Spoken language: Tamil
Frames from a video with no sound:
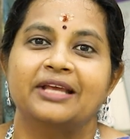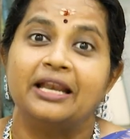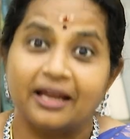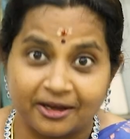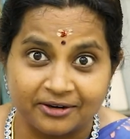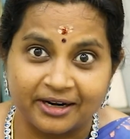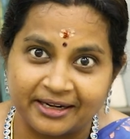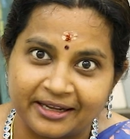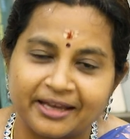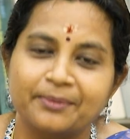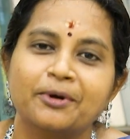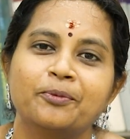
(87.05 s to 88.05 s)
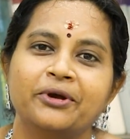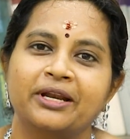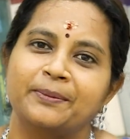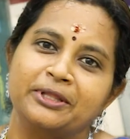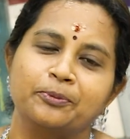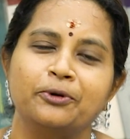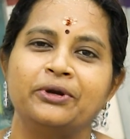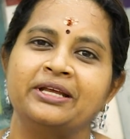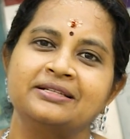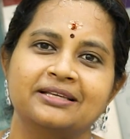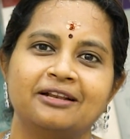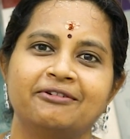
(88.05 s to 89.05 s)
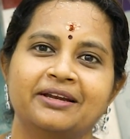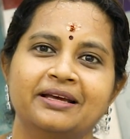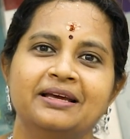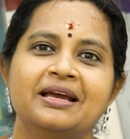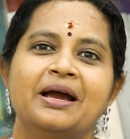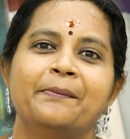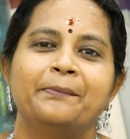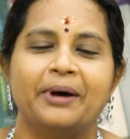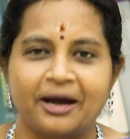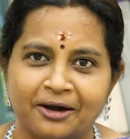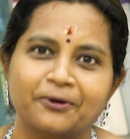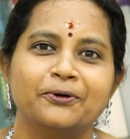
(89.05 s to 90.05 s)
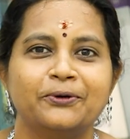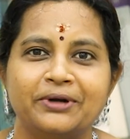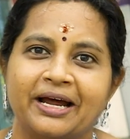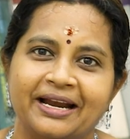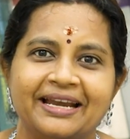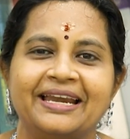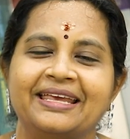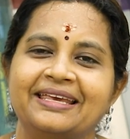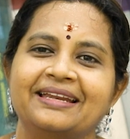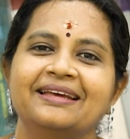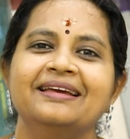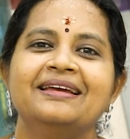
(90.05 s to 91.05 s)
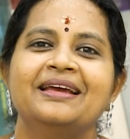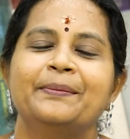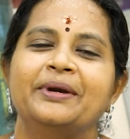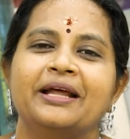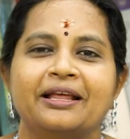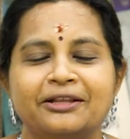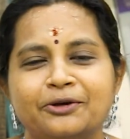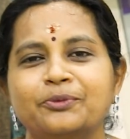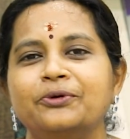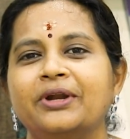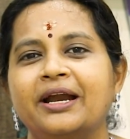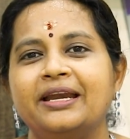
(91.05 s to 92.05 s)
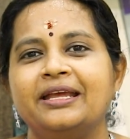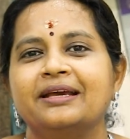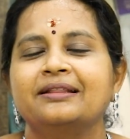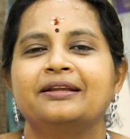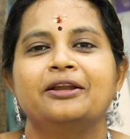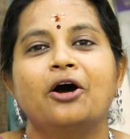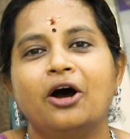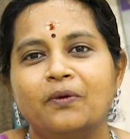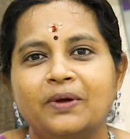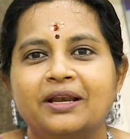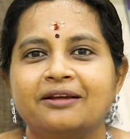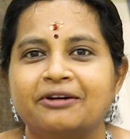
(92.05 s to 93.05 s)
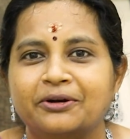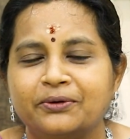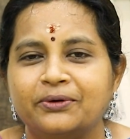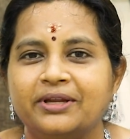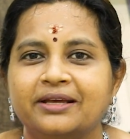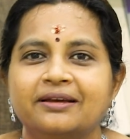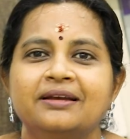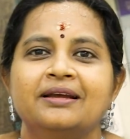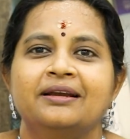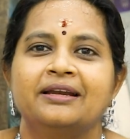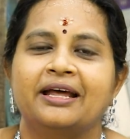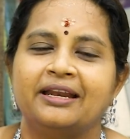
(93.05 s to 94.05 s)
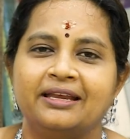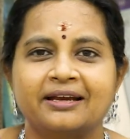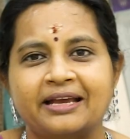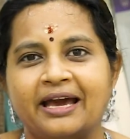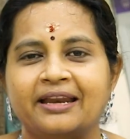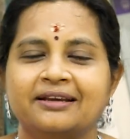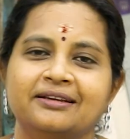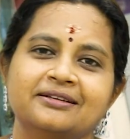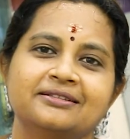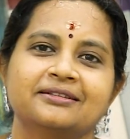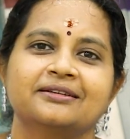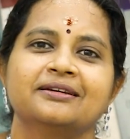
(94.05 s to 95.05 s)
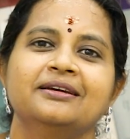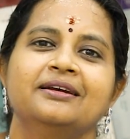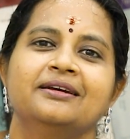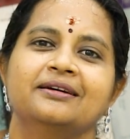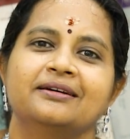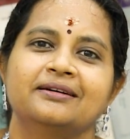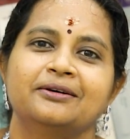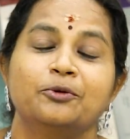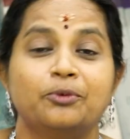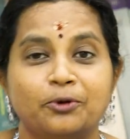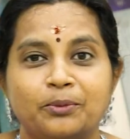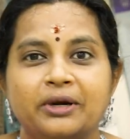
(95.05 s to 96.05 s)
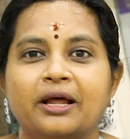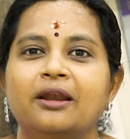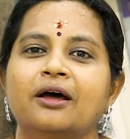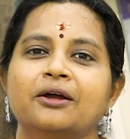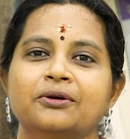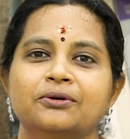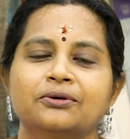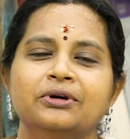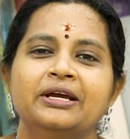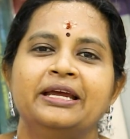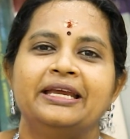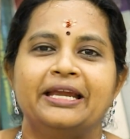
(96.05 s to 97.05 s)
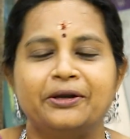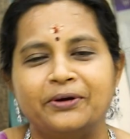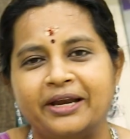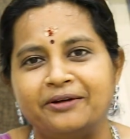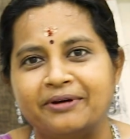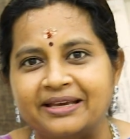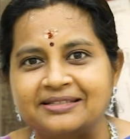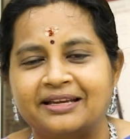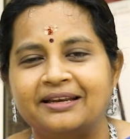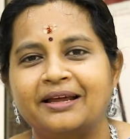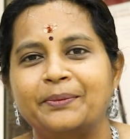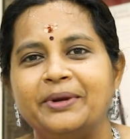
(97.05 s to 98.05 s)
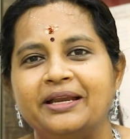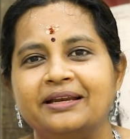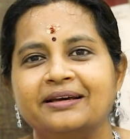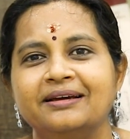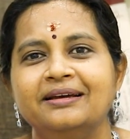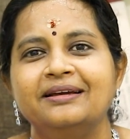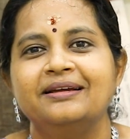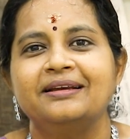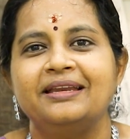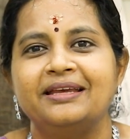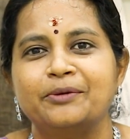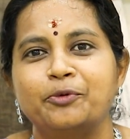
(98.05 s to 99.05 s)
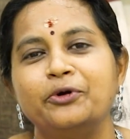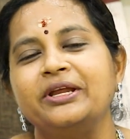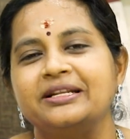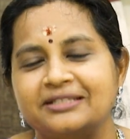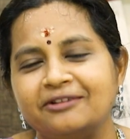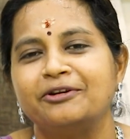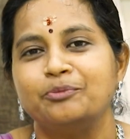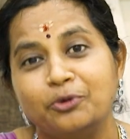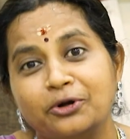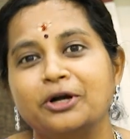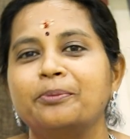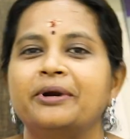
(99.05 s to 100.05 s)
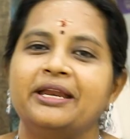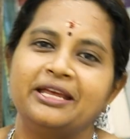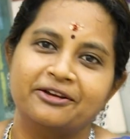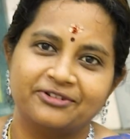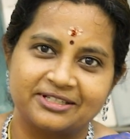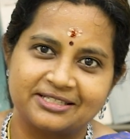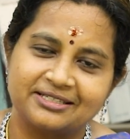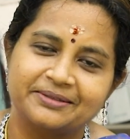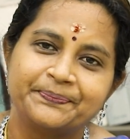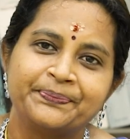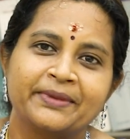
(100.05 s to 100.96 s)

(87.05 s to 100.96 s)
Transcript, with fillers: எல்லோரும் கட்டாயமாக போய் நம்ம இந்த பொன்னியின் செல்வனை பார்க்கணுன்னு நான் நினைக்கிறேன் பட் அதுக்கு முன்னாடி அந்த நாவலில் வரக்கூடிய நிறைய கேரக்டர்ஸ் ரொம்ப ரொம்ப நல்லாயிருக்கும் என்னோடய அட்வைஸ் என்ன அப்படின்னா நீங்கள் பொன்னியின் செல்வன் புக்கை படிங்க ஃபஸ்ட்டு